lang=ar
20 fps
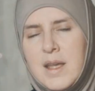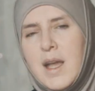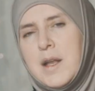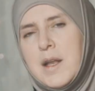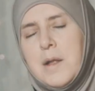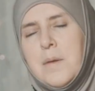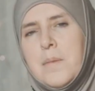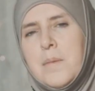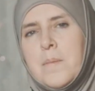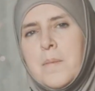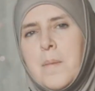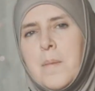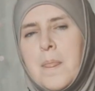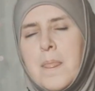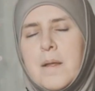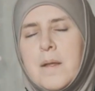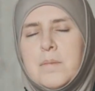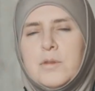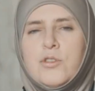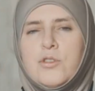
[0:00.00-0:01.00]
يعني
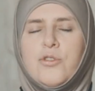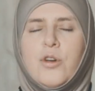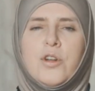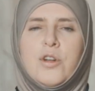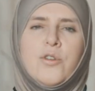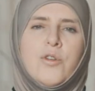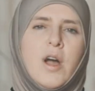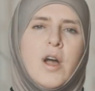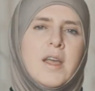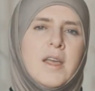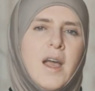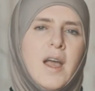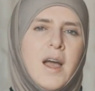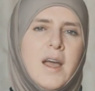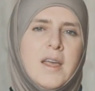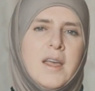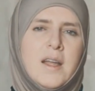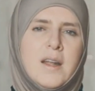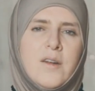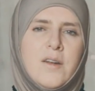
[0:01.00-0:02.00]
بتشعر انه
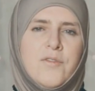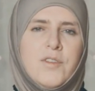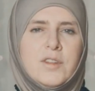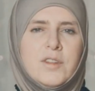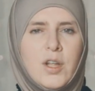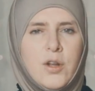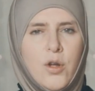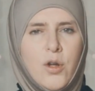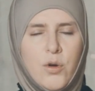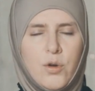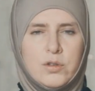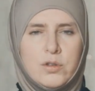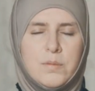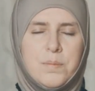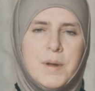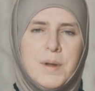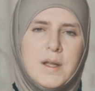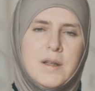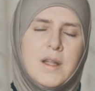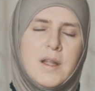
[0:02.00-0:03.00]
احيانا في تناقض
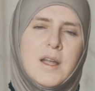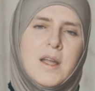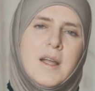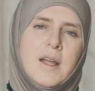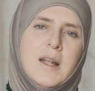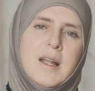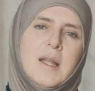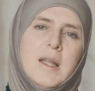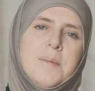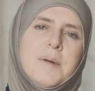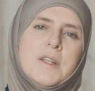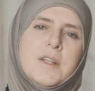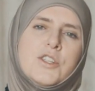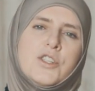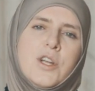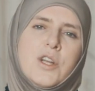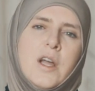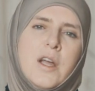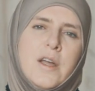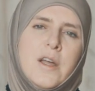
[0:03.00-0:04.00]
بين العباده
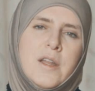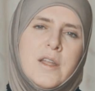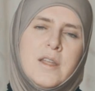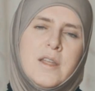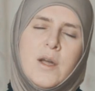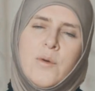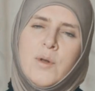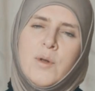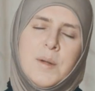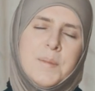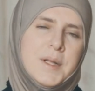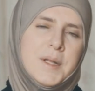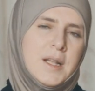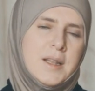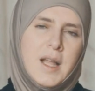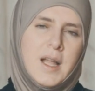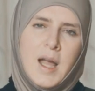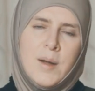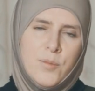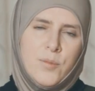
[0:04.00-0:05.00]
الشعائريه والعباده
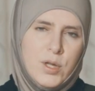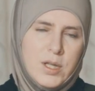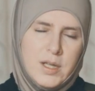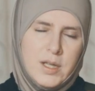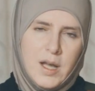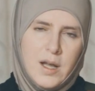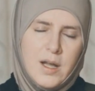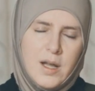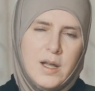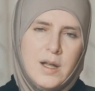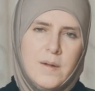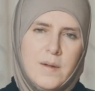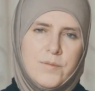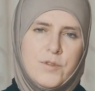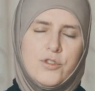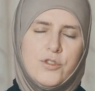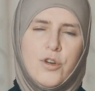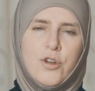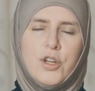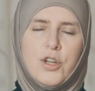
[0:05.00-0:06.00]
التعامليه
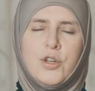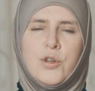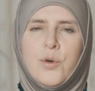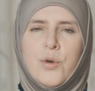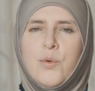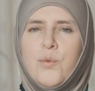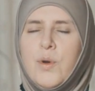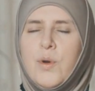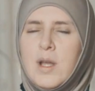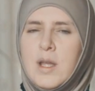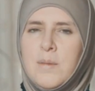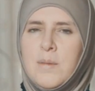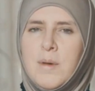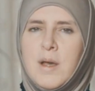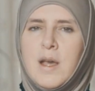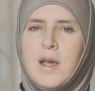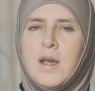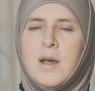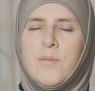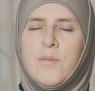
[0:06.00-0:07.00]
بتشعر انه هو
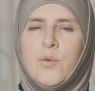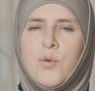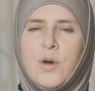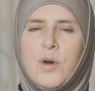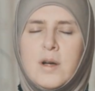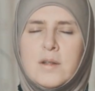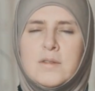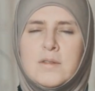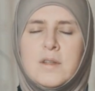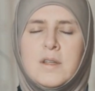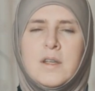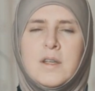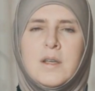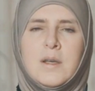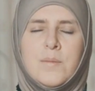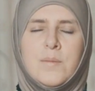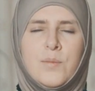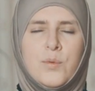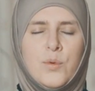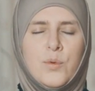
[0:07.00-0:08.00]
امام
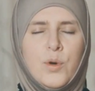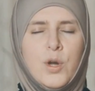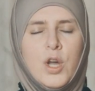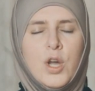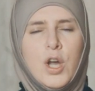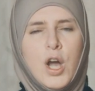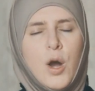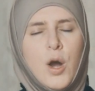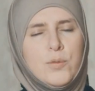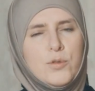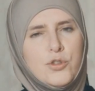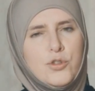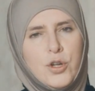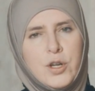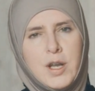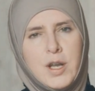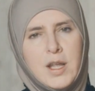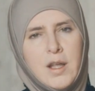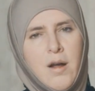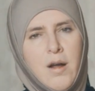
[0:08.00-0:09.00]
وخطيب و... او
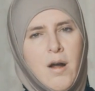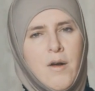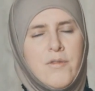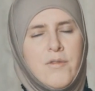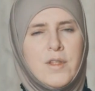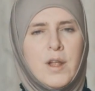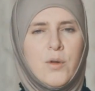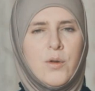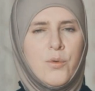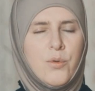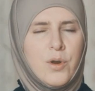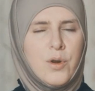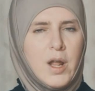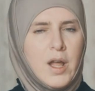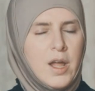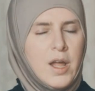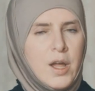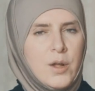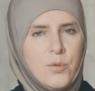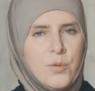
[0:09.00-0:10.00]
بتشعر انه هي حافظه
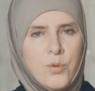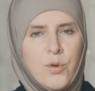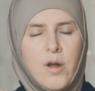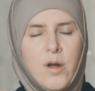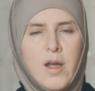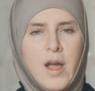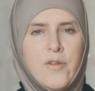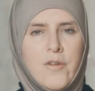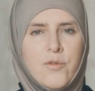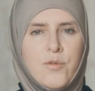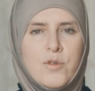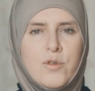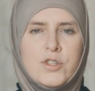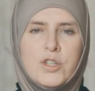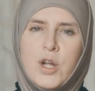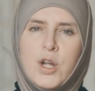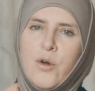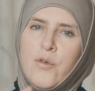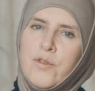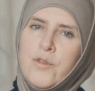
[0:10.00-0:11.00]
القران ورائعه في كل
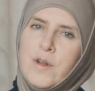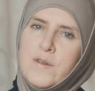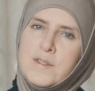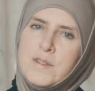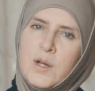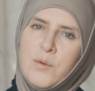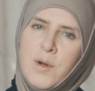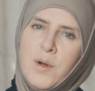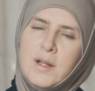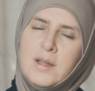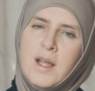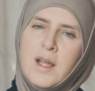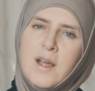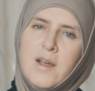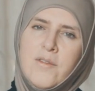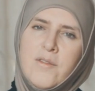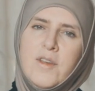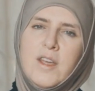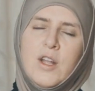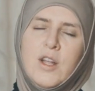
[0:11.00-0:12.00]
شيء وفي نفس الوقت
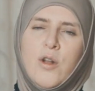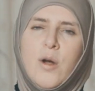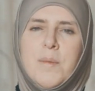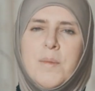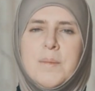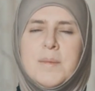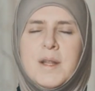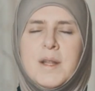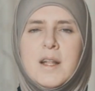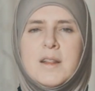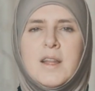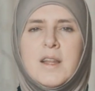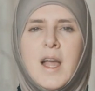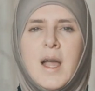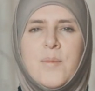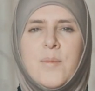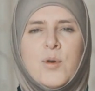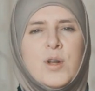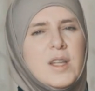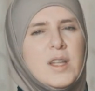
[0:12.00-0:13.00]
في لهم عبادات
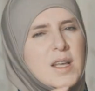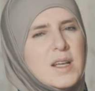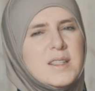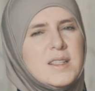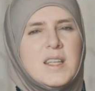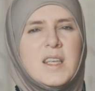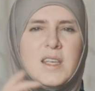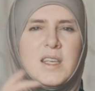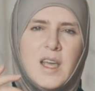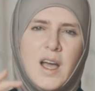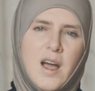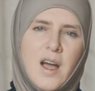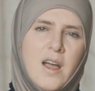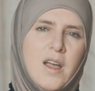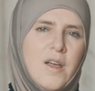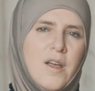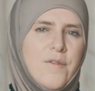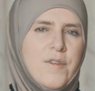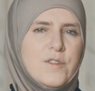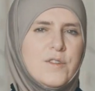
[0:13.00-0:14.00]
تعامليه سيئه
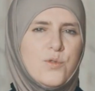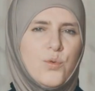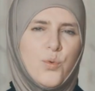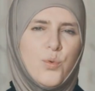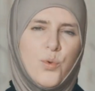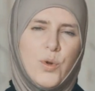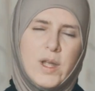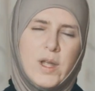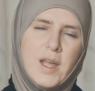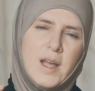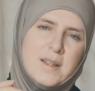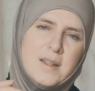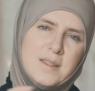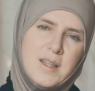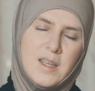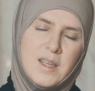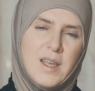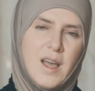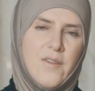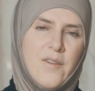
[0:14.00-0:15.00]
في سلوكيات
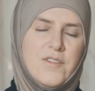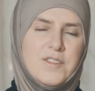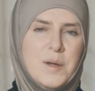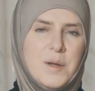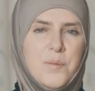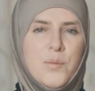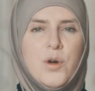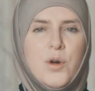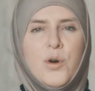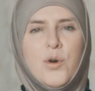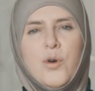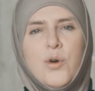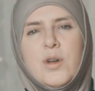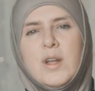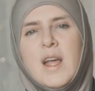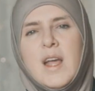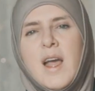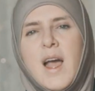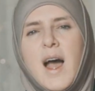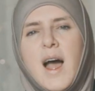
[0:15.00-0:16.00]
سيئه فسموها
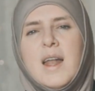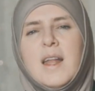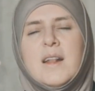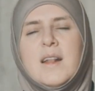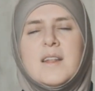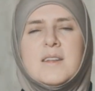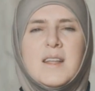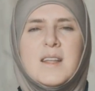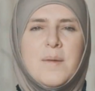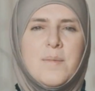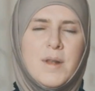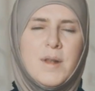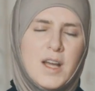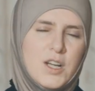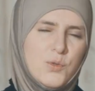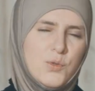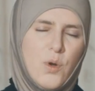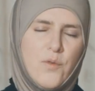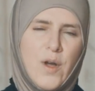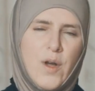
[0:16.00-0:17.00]
هون الالتزام
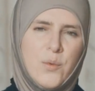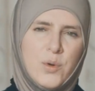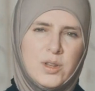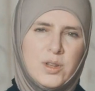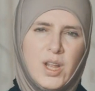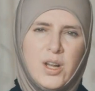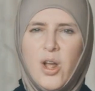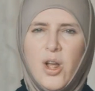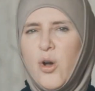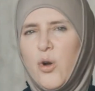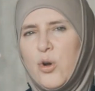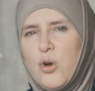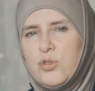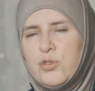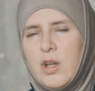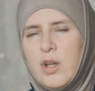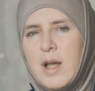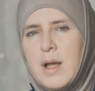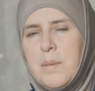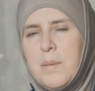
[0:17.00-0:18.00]
الاجوف او
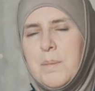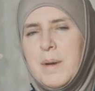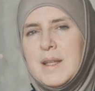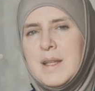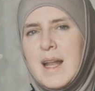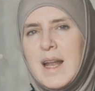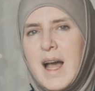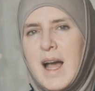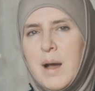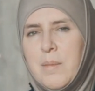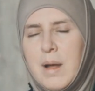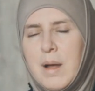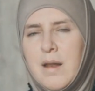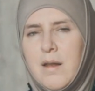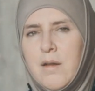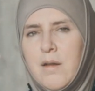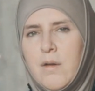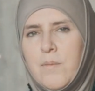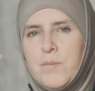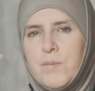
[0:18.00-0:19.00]
التناقض بين
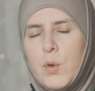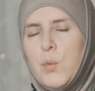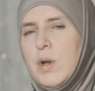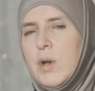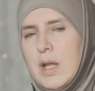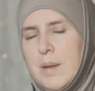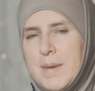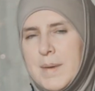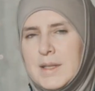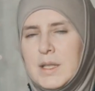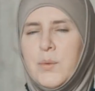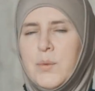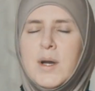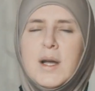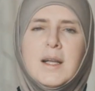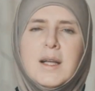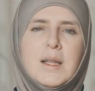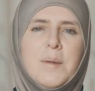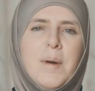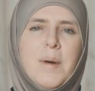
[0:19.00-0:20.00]
العمل والعبادة
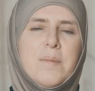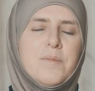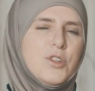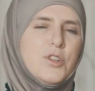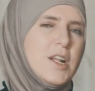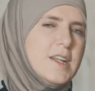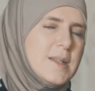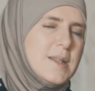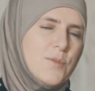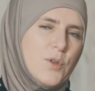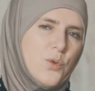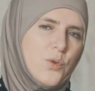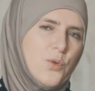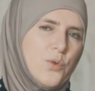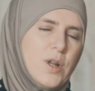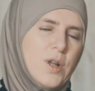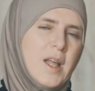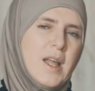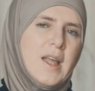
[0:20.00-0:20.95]
وهذا طبعا مش لازم يكون